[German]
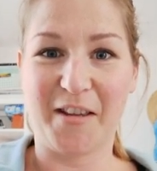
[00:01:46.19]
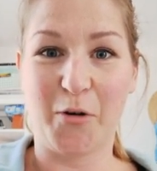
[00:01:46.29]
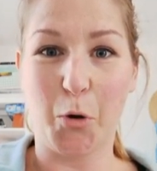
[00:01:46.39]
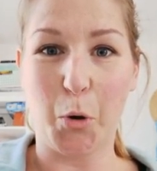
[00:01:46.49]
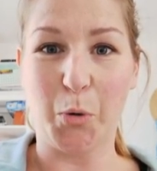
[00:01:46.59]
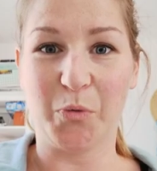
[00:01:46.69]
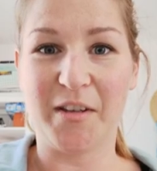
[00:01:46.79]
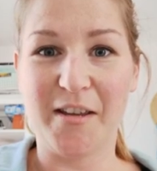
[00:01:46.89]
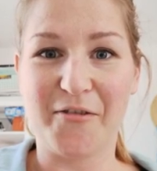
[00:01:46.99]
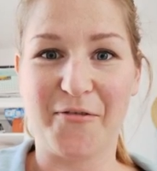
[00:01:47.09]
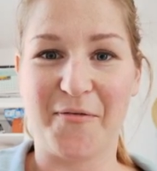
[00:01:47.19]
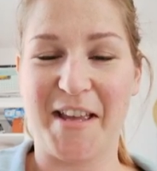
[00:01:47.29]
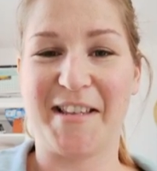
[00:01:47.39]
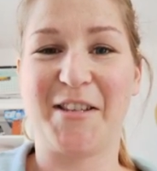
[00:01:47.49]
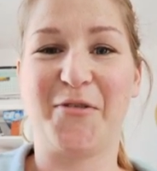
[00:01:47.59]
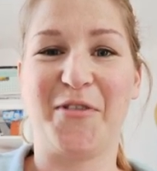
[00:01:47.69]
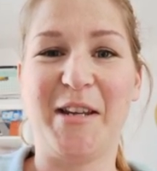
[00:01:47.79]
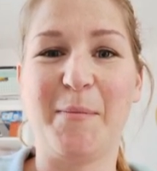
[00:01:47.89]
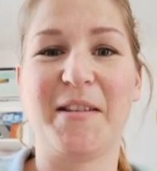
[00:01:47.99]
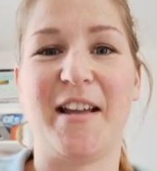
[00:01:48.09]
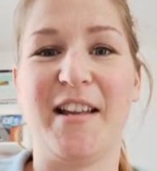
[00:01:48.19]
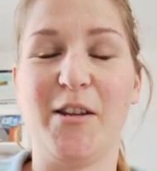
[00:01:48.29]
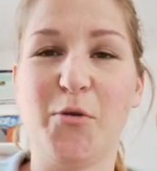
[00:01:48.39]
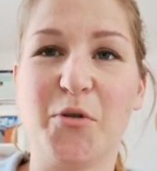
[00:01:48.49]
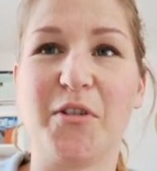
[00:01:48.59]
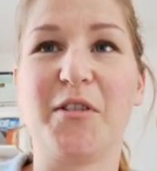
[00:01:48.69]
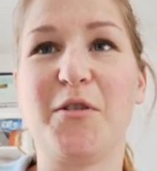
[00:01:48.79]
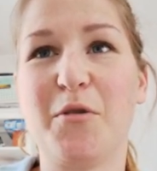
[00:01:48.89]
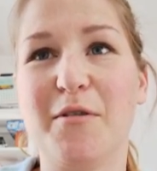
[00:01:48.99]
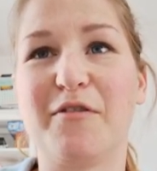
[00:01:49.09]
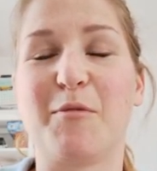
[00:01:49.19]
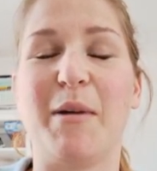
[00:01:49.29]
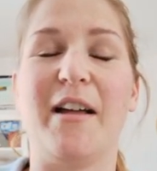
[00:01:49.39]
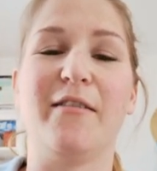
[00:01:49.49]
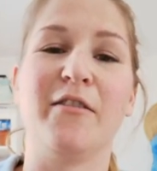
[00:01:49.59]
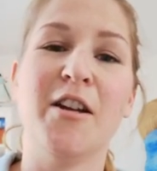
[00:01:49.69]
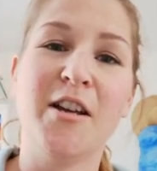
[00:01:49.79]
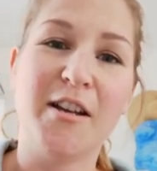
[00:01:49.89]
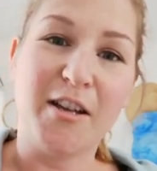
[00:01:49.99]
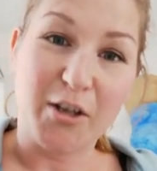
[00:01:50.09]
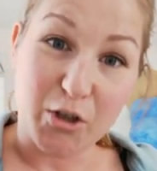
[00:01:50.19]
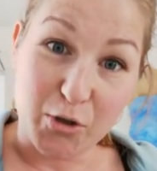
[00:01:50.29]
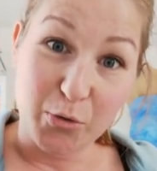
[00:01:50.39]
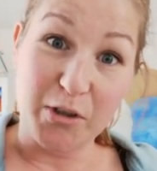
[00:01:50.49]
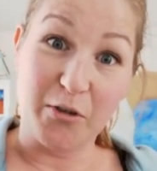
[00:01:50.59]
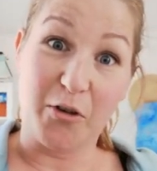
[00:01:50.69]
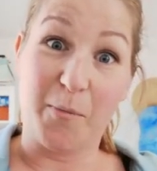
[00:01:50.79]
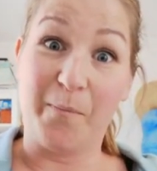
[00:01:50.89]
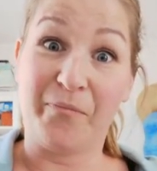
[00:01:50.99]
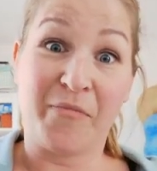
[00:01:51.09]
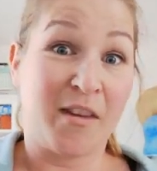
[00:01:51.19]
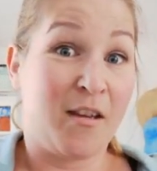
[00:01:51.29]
Höhen und Tiefen, erstes Verliebtsein, Jugend, Zukunftsplanung, Studium,